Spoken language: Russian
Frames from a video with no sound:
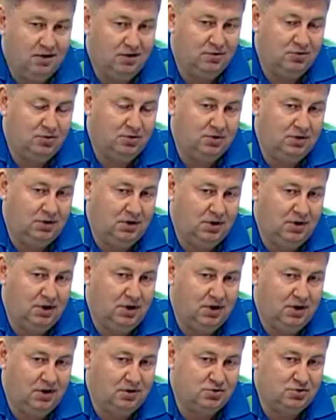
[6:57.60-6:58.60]
вот, и
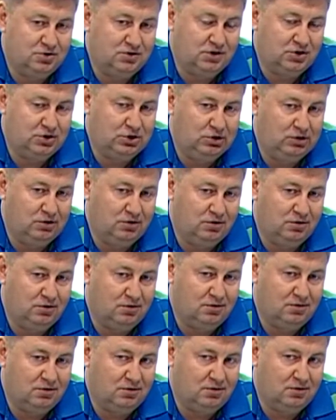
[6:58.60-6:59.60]
я хочу сказать,
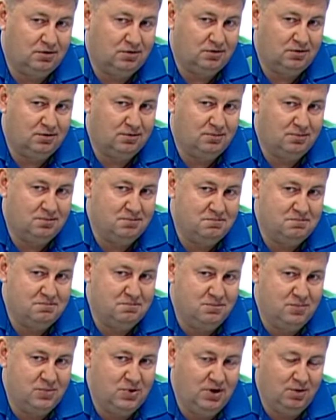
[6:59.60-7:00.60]
что
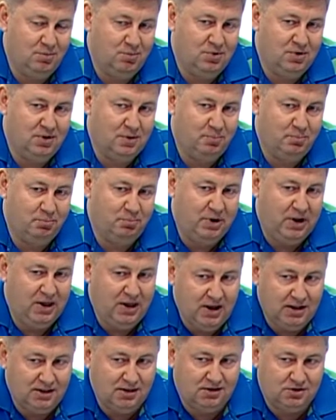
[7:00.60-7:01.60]
мне было
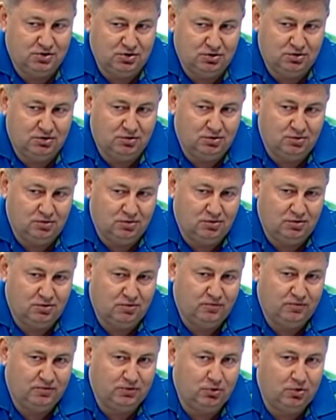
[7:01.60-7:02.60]
приятно, что
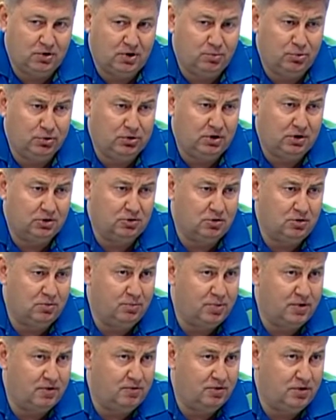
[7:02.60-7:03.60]
в той работе, которую мы
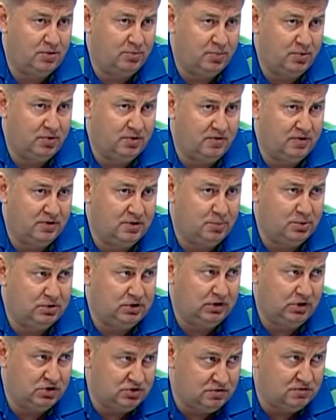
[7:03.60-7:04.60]
проводим по
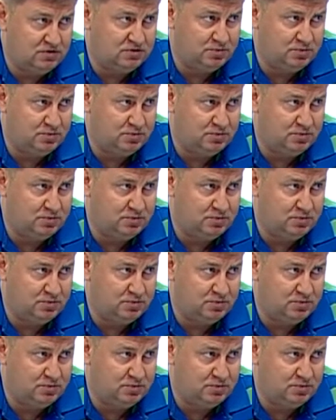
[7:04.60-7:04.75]
военно-патриотическому